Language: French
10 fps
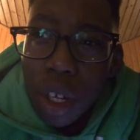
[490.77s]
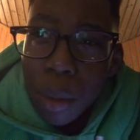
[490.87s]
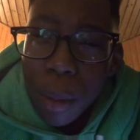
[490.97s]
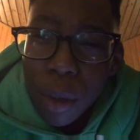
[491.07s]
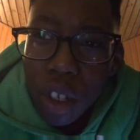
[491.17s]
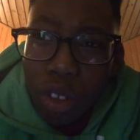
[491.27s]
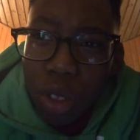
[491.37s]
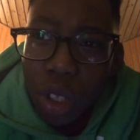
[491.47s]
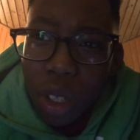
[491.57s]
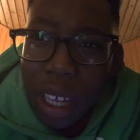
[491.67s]
le moment
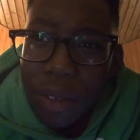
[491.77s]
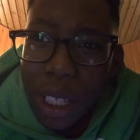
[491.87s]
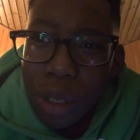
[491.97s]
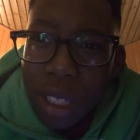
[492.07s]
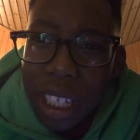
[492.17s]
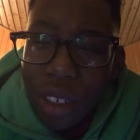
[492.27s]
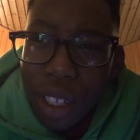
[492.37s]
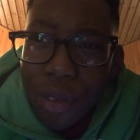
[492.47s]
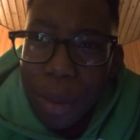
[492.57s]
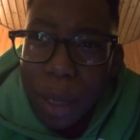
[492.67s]
où je tourne la vidéo, c'est le
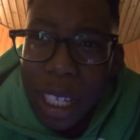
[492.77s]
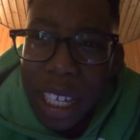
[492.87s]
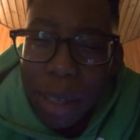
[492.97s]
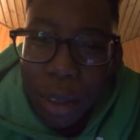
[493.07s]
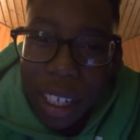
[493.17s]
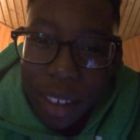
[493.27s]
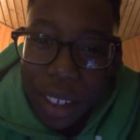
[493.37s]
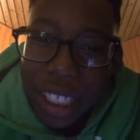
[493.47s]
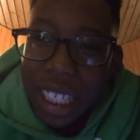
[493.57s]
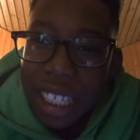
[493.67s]
10 février et mon
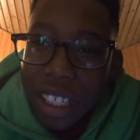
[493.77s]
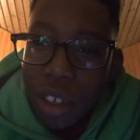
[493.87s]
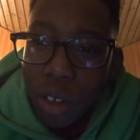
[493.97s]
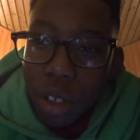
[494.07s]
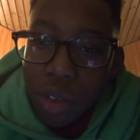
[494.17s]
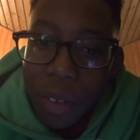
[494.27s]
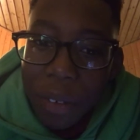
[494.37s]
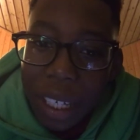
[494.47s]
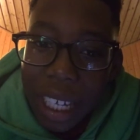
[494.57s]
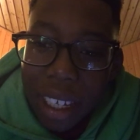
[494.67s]
anniversaire, c'est le 11
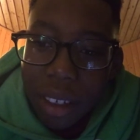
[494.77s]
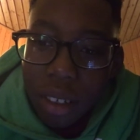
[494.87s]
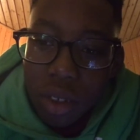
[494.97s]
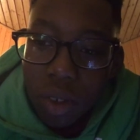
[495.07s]
février.